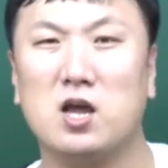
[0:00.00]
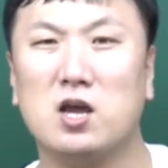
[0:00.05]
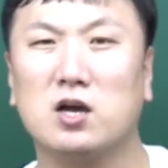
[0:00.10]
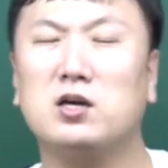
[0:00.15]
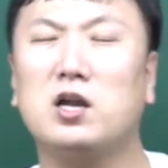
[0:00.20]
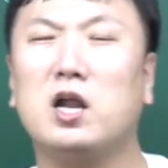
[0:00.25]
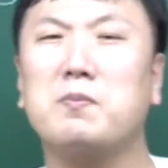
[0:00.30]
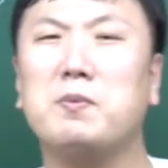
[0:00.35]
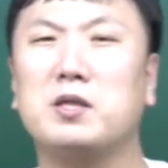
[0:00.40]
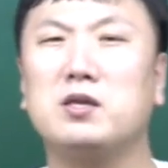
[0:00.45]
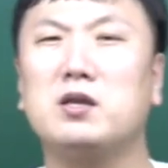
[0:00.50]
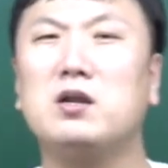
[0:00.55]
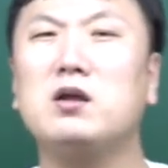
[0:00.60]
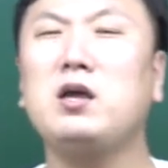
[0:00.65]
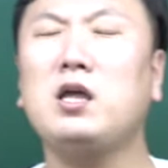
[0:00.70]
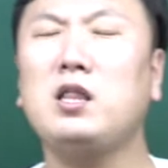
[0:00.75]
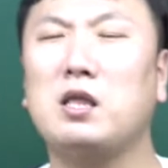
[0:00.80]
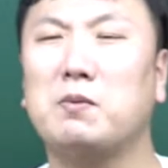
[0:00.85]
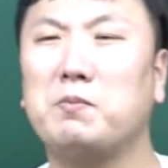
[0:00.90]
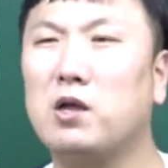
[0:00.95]
그러면
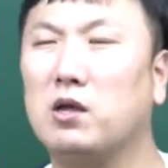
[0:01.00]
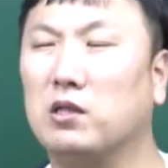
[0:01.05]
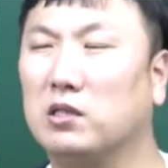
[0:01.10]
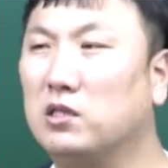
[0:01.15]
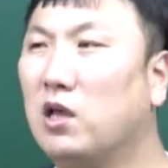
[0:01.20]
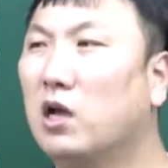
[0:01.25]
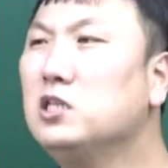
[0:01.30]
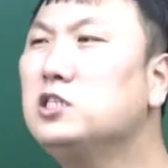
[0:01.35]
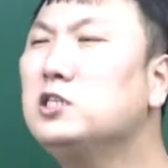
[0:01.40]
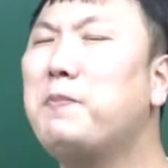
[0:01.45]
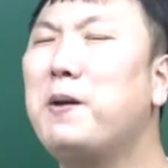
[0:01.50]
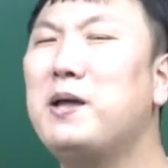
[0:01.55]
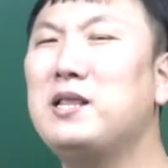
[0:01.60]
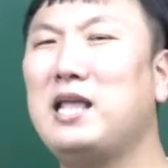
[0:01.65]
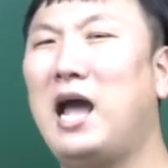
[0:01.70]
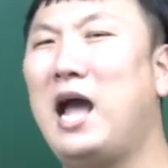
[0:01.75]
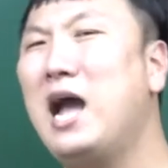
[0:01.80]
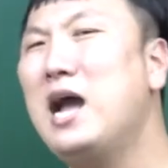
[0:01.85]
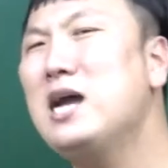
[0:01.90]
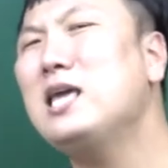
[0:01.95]
이렇게 되면 연습하는데
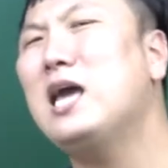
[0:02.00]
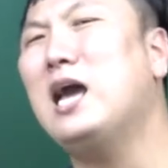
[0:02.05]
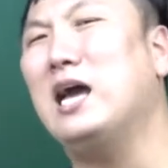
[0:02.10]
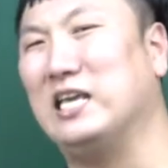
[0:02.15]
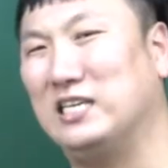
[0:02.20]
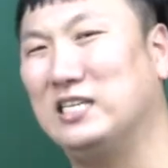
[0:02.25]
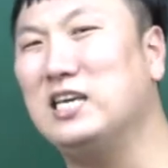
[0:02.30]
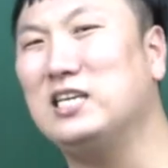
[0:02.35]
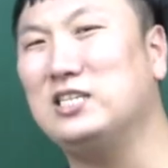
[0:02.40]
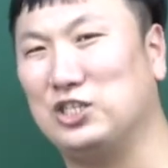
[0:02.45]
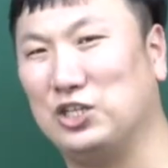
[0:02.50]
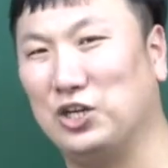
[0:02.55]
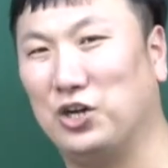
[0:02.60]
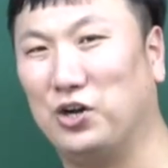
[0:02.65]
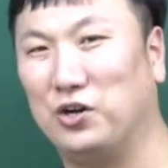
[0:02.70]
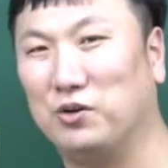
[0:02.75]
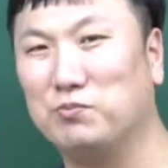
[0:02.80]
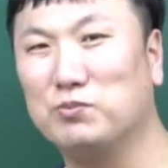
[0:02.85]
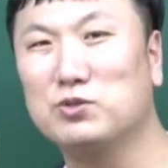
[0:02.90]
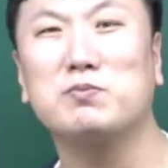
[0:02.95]
한계가
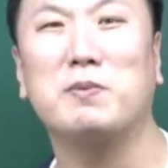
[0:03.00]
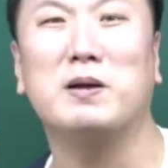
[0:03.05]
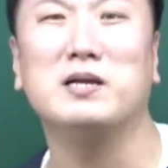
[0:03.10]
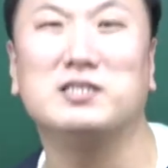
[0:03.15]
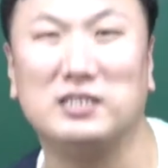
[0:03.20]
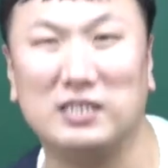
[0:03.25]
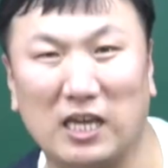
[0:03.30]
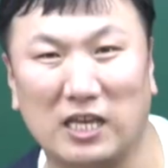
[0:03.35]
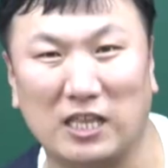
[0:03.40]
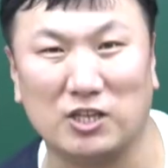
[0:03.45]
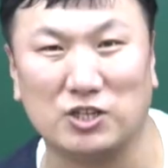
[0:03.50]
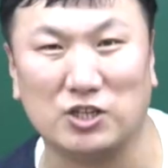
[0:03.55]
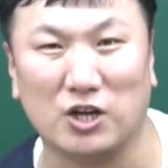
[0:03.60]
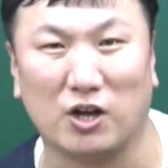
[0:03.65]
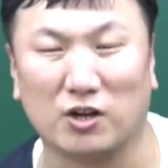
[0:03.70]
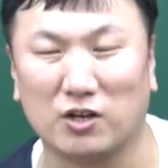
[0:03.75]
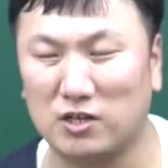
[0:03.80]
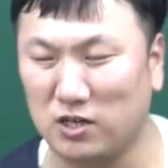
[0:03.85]
있겠지요. 무슨 말인지 이해되죠?